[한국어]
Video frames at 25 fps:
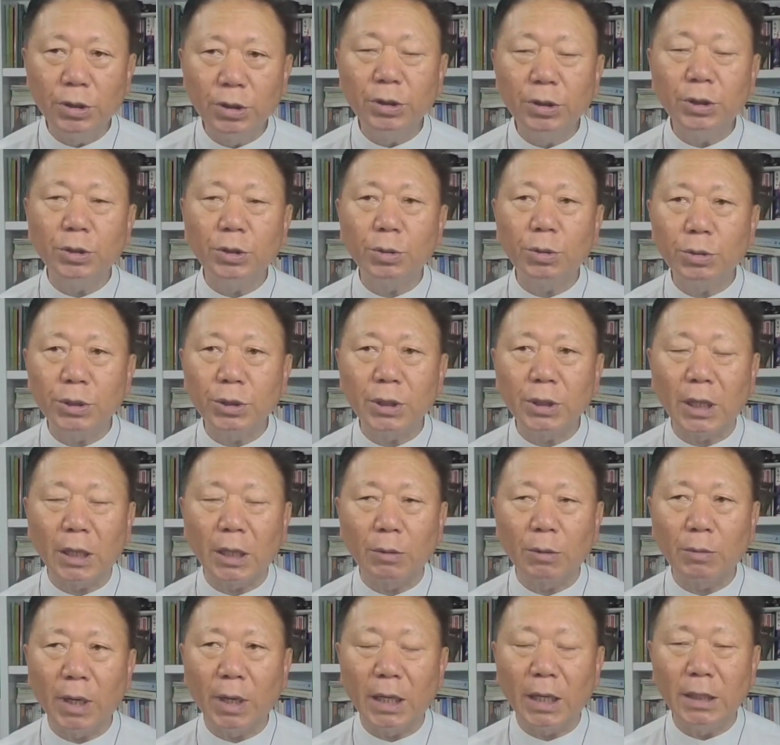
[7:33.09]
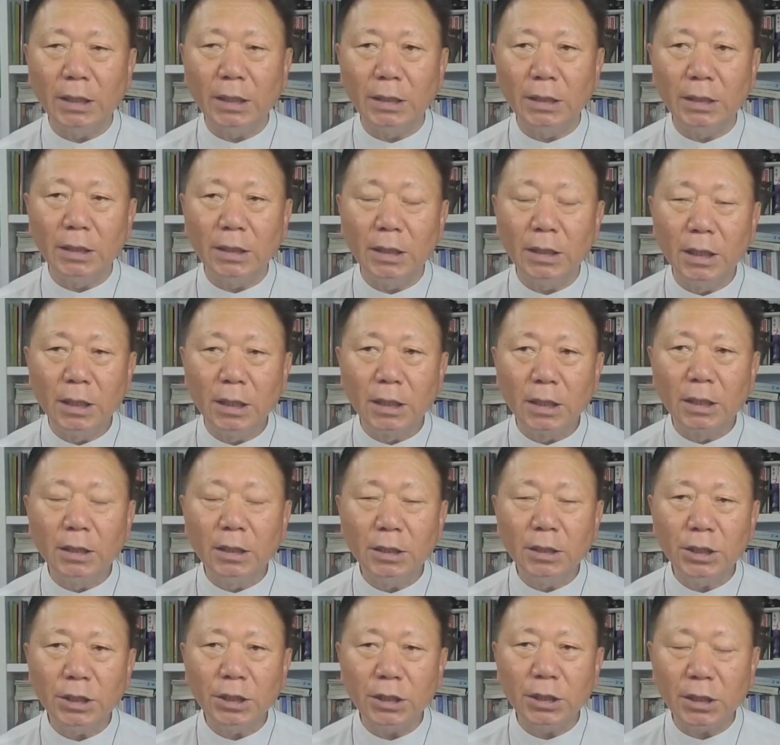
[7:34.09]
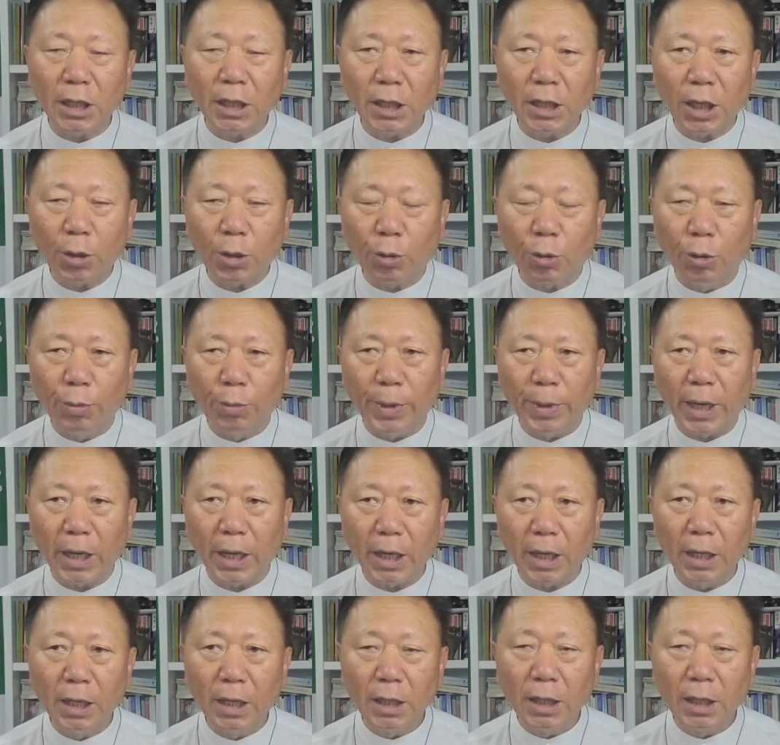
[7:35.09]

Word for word: 그리스도시라고 하는 그 신앙의 고백